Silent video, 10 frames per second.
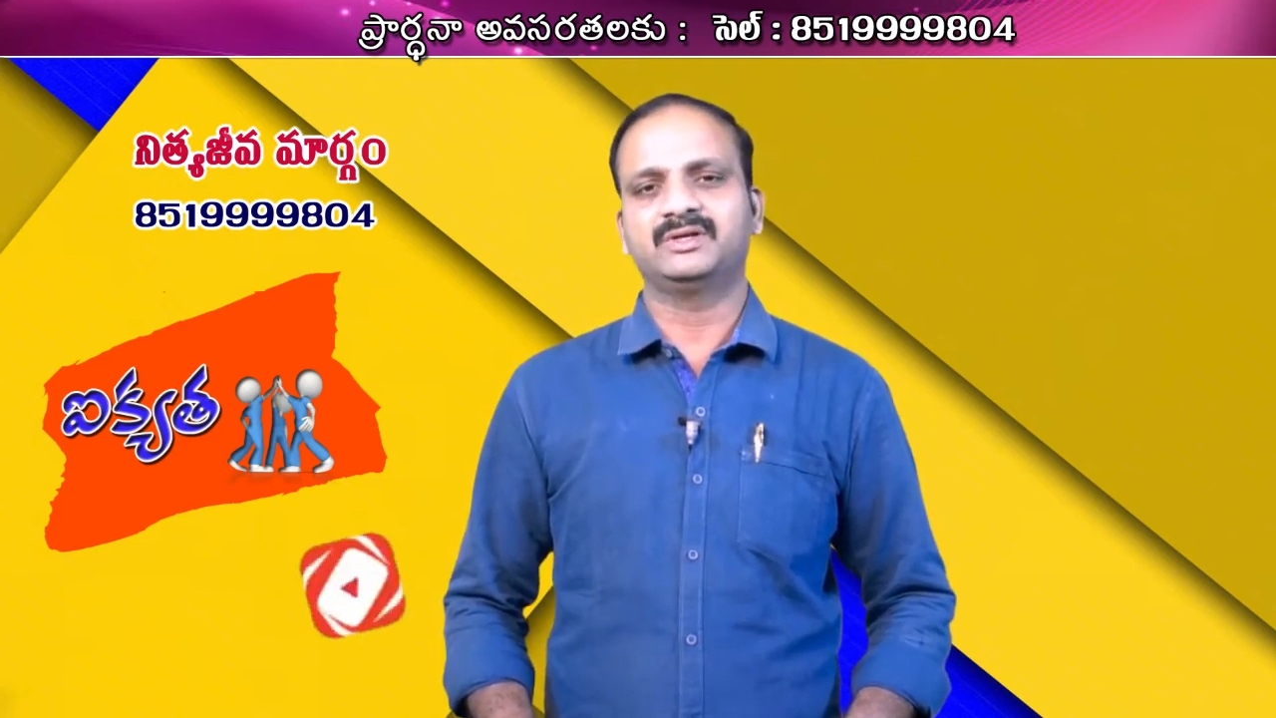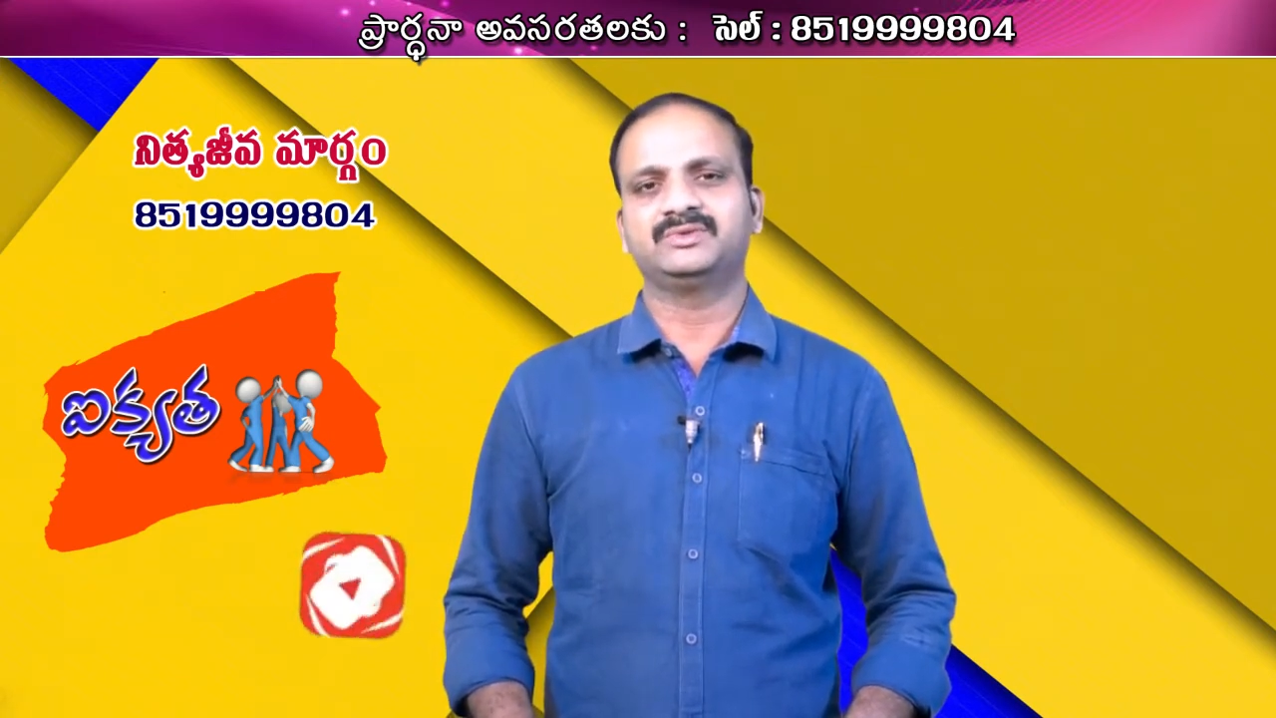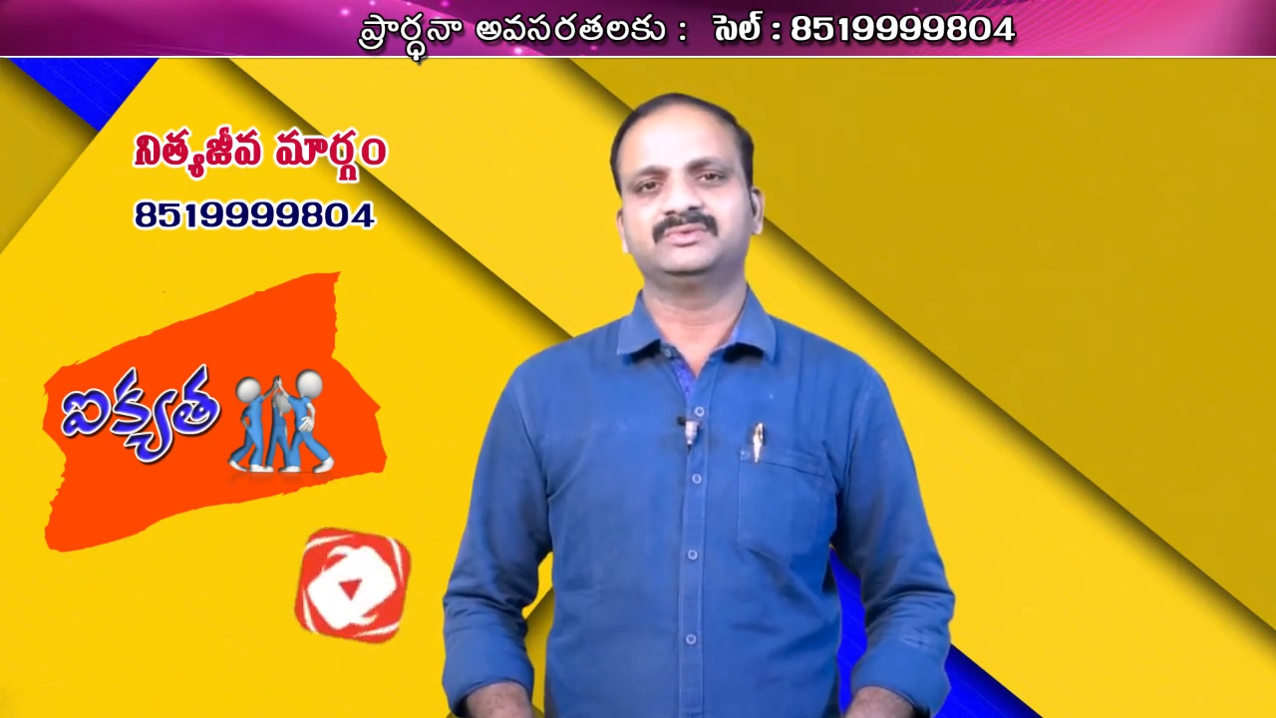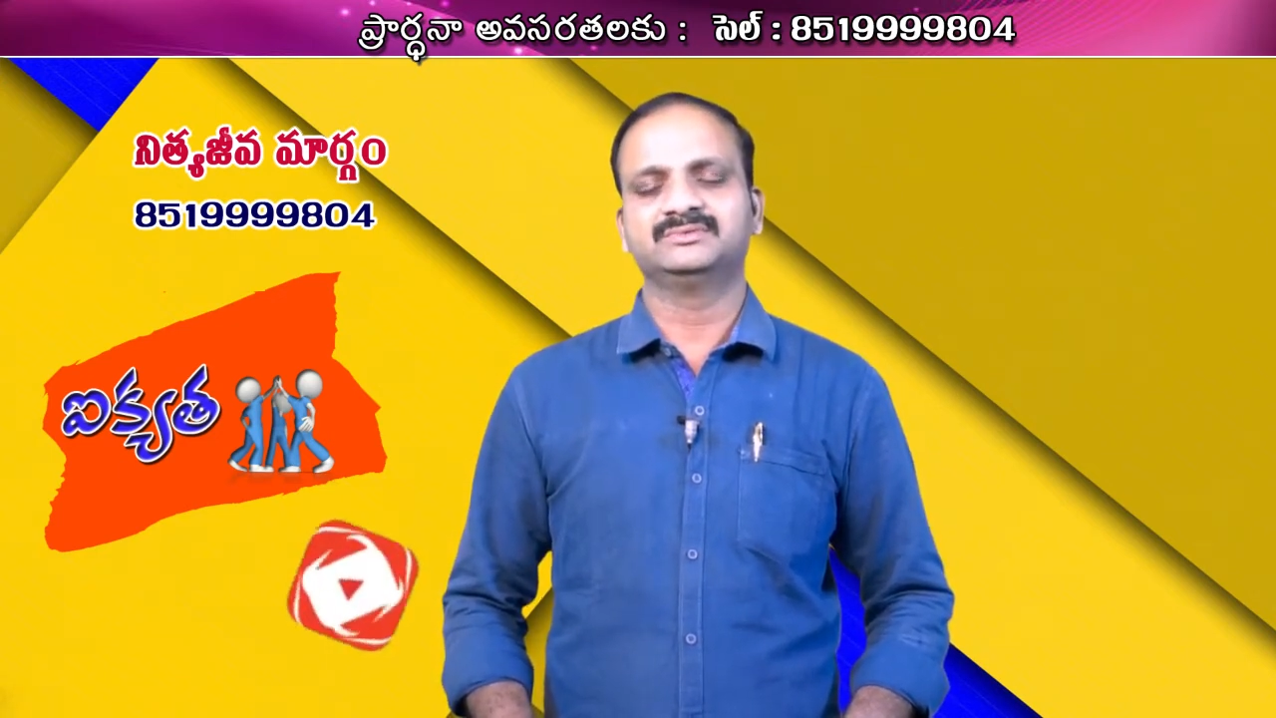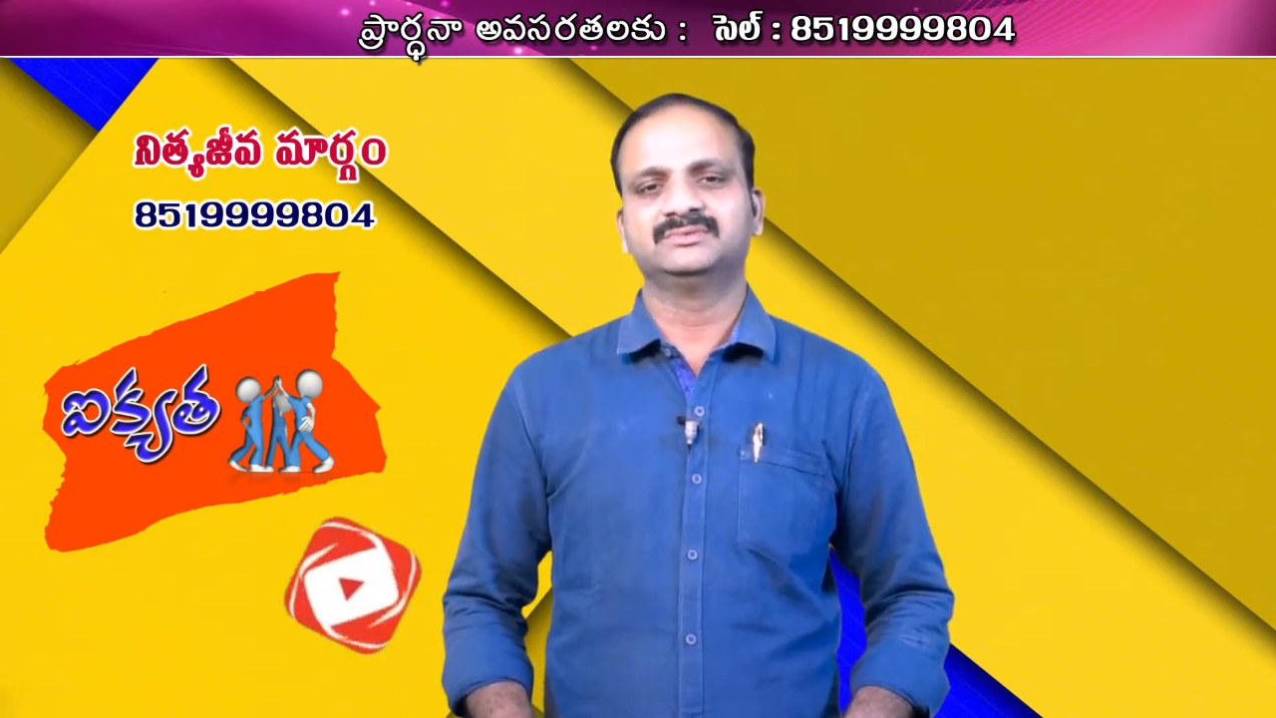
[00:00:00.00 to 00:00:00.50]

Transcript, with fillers: పడుతూ